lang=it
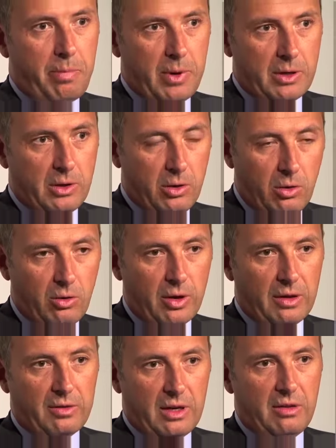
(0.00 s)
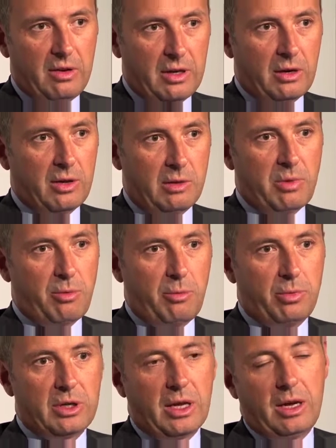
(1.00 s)
per noi sta diventando sempre più
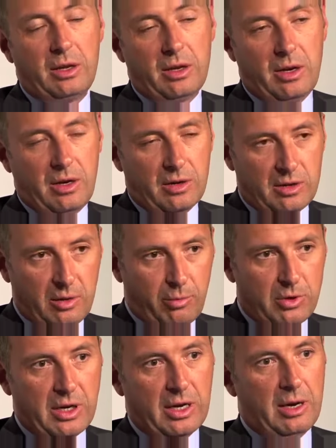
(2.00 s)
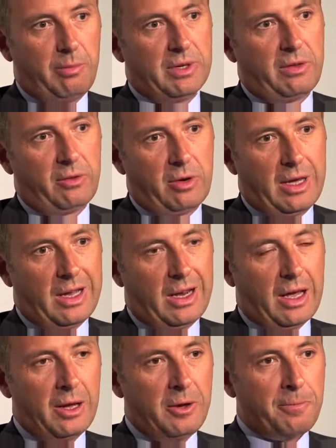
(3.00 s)
importante, nelle nostre politiche del
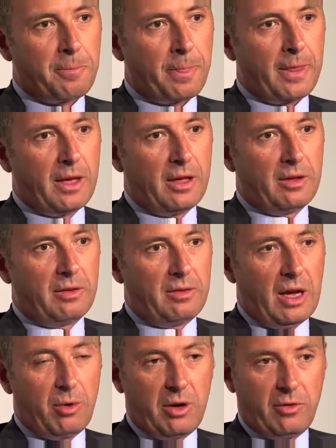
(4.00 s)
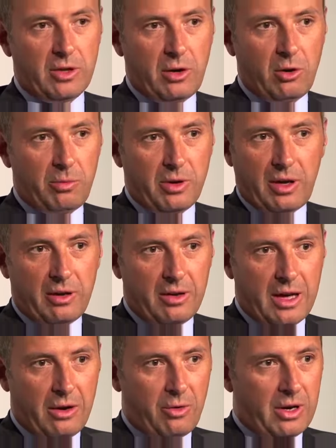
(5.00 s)
personale stiamo lavorando per
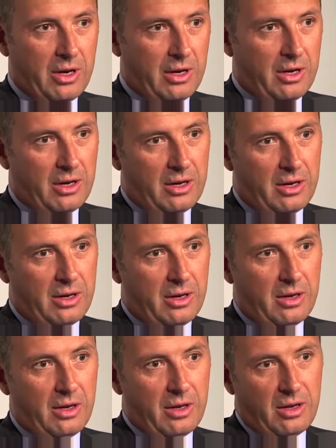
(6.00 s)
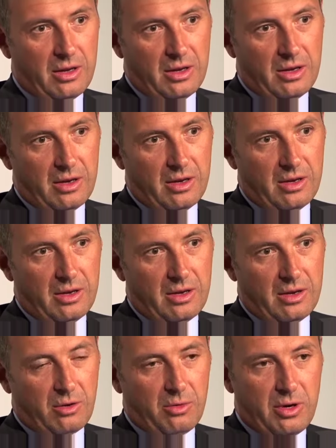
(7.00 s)
creare una, uh,
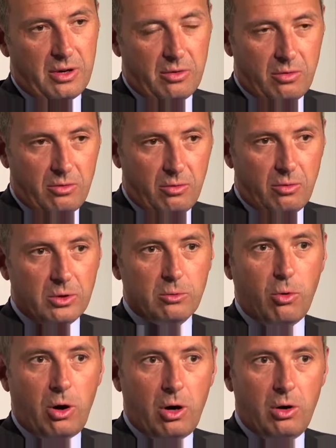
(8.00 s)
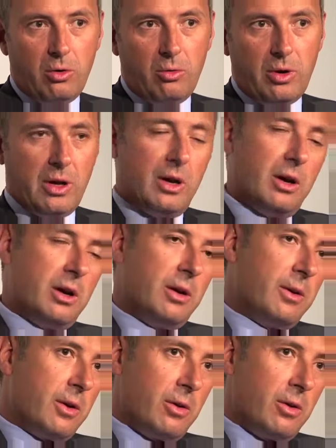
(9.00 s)
uh, dire, un, ruolo, una,